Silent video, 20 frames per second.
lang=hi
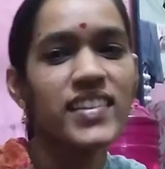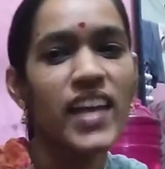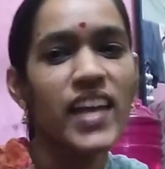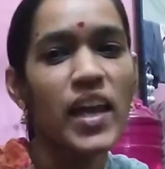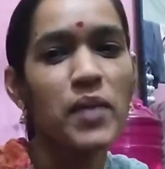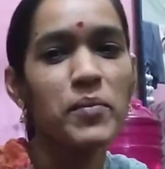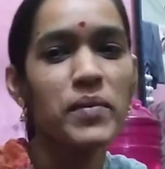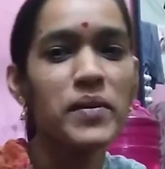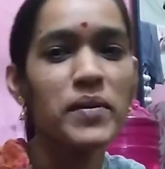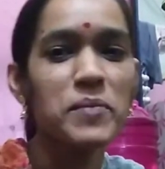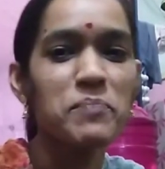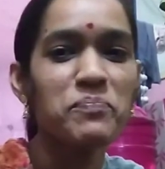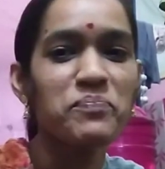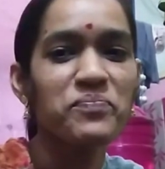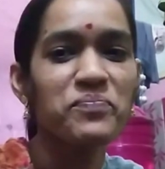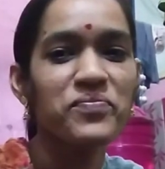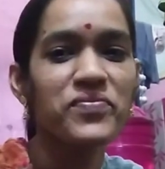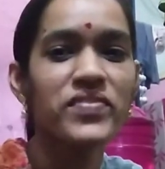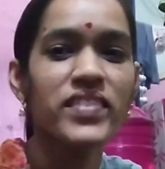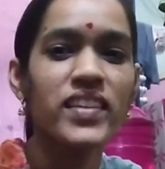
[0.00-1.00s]
टाइम अब
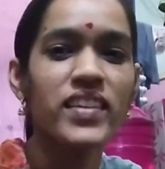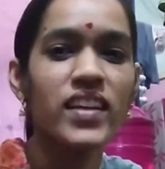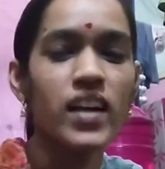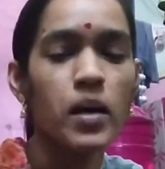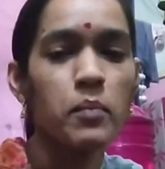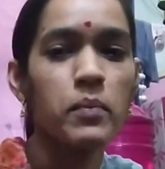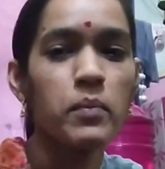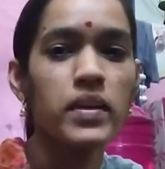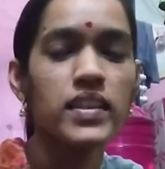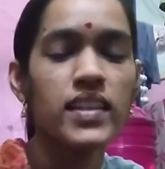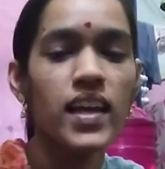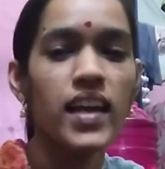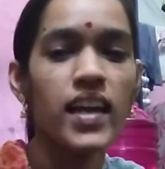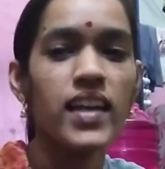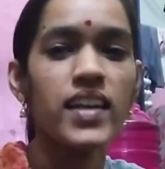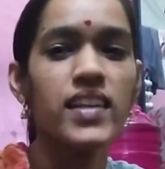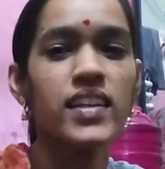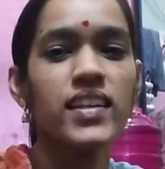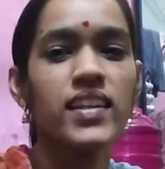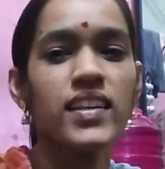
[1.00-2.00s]
हम
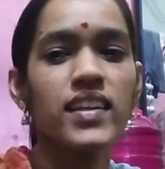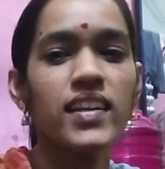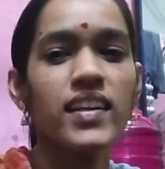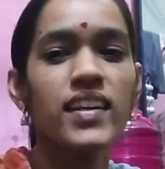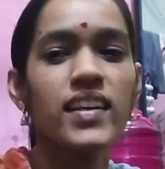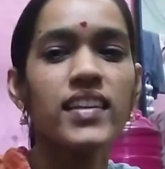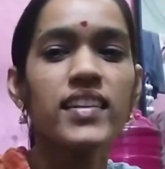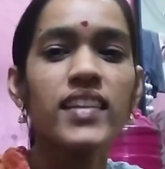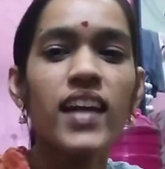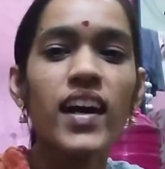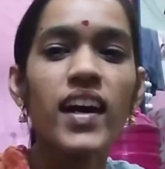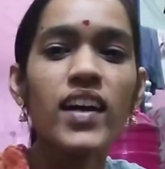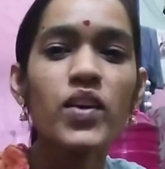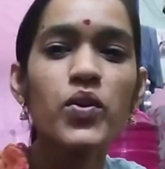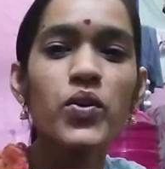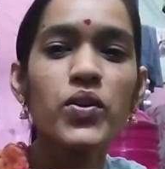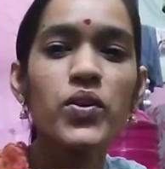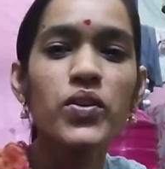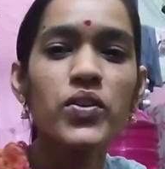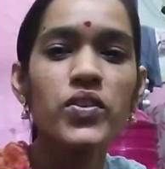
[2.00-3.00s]
बताएं
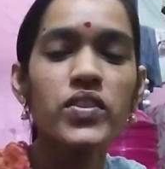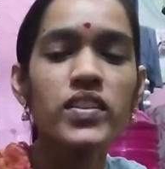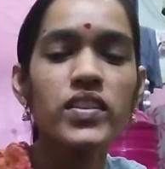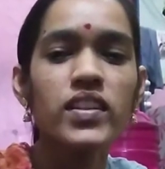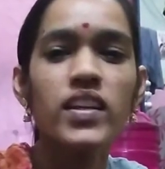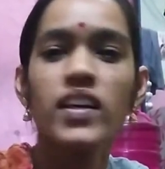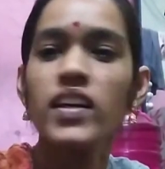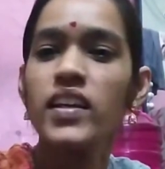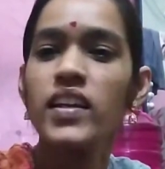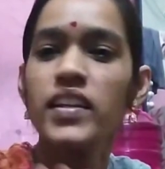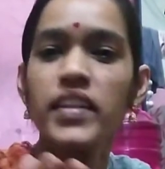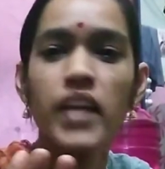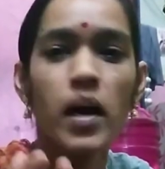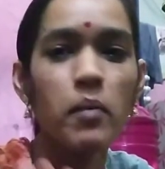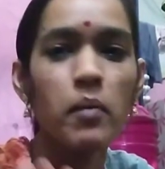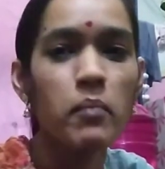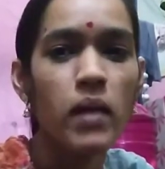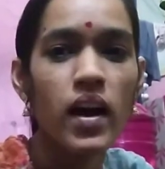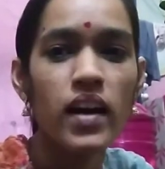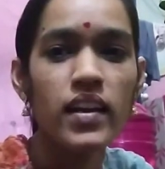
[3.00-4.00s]
खून
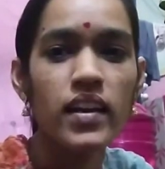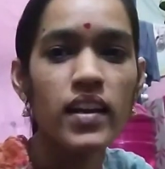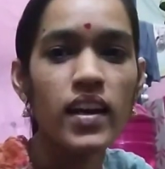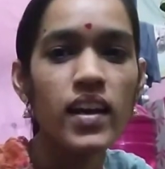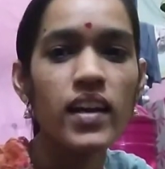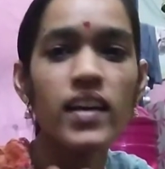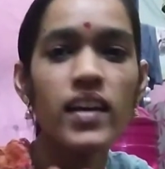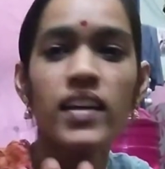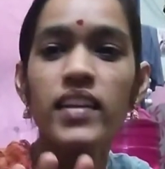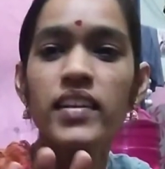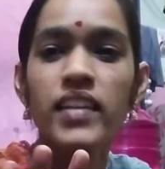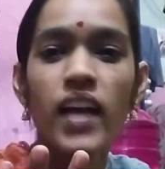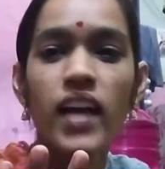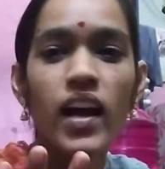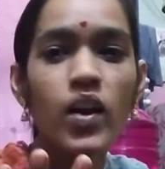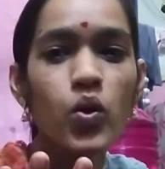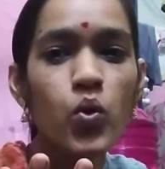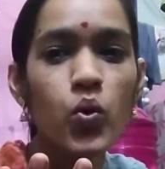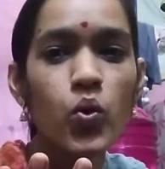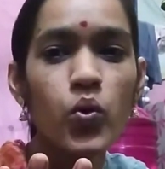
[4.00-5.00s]
ना मारा
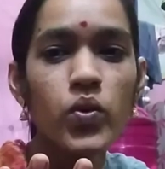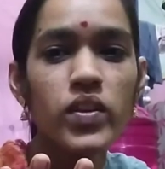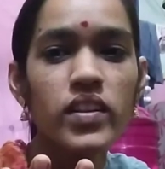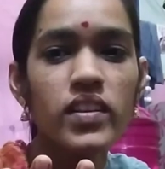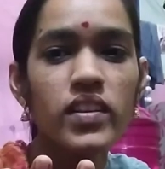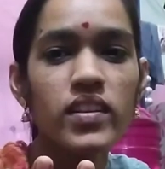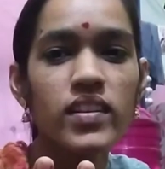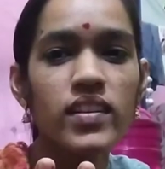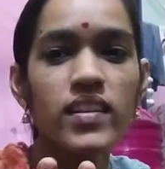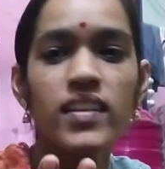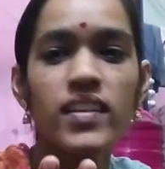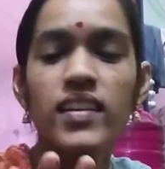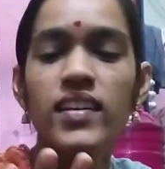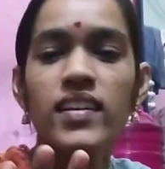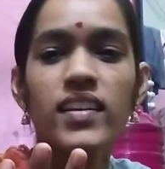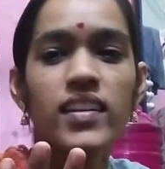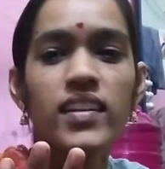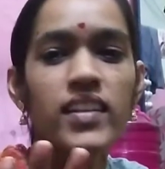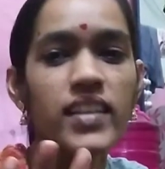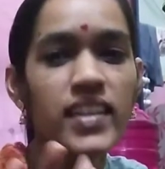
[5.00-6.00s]
ना खून
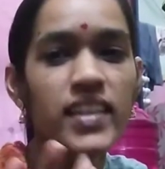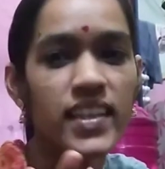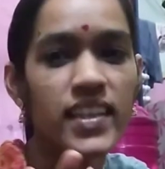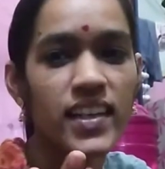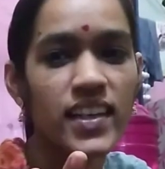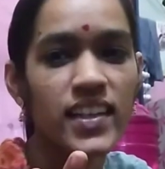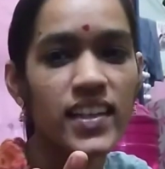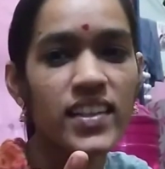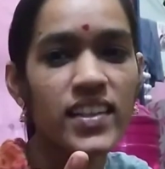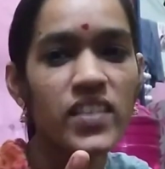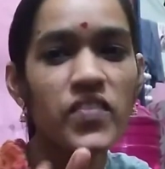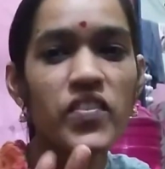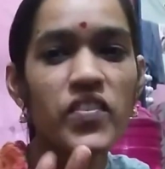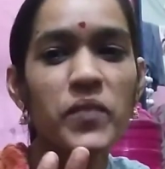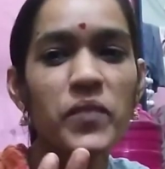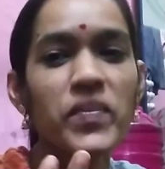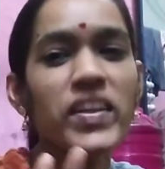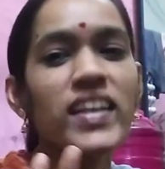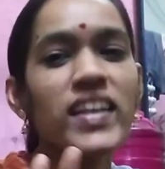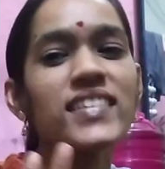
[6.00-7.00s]
किया
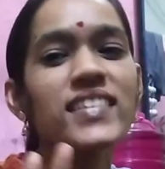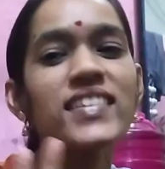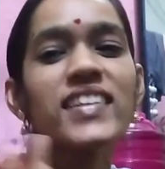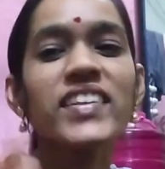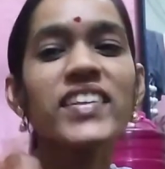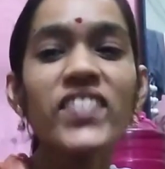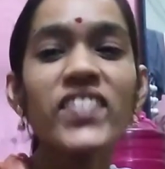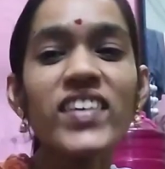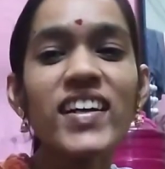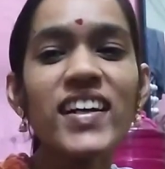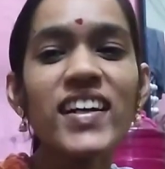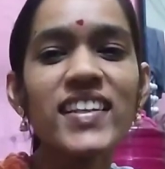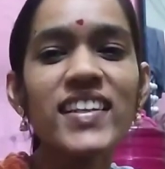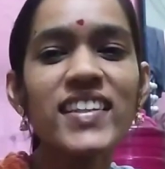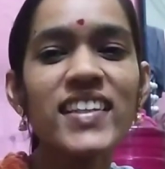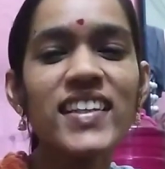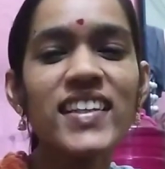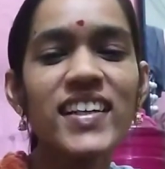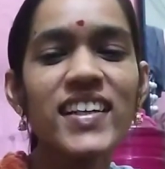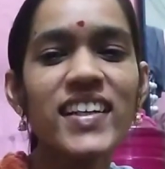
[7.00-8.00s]
फिर मेरा सर क्यों
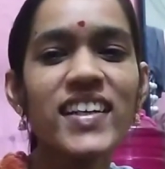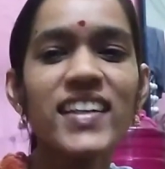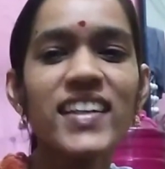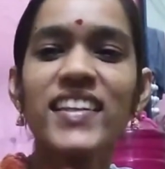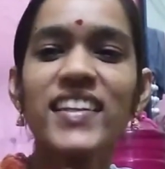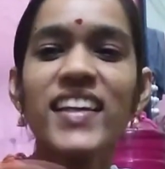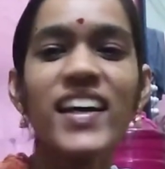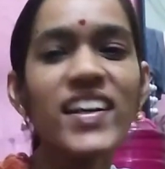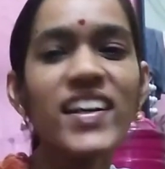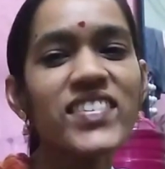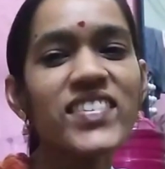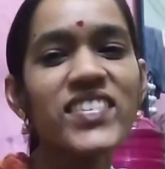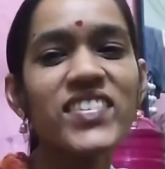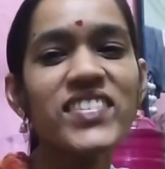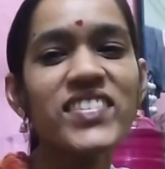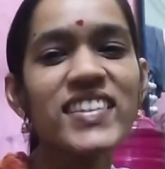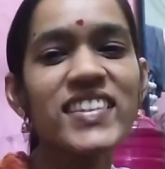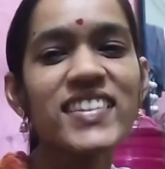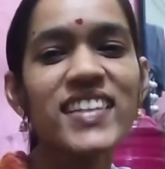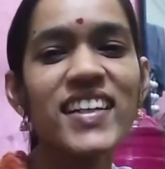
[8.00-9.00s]
काट दिया ना
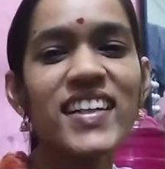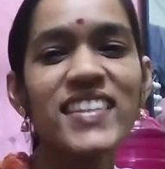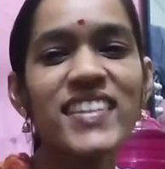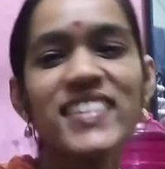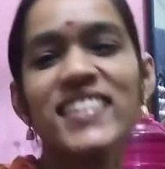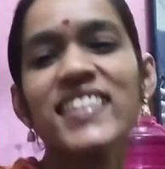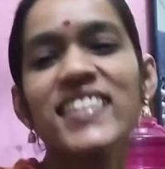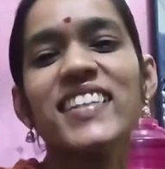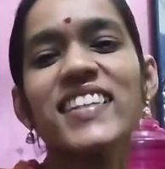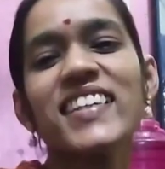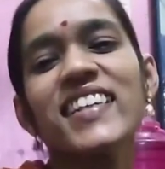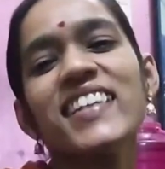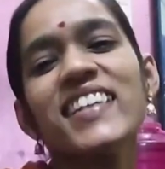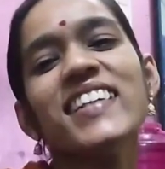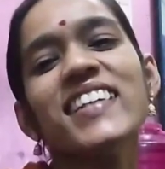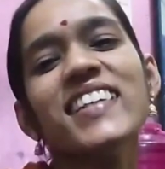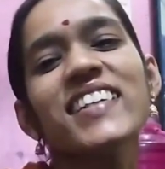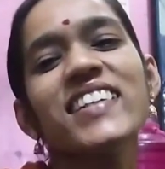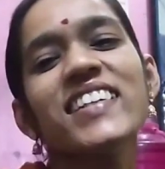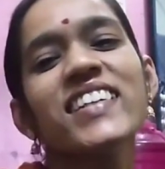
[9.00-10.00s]
खून इसका आंसर
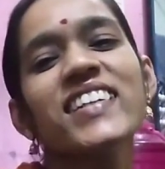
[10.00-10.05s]
है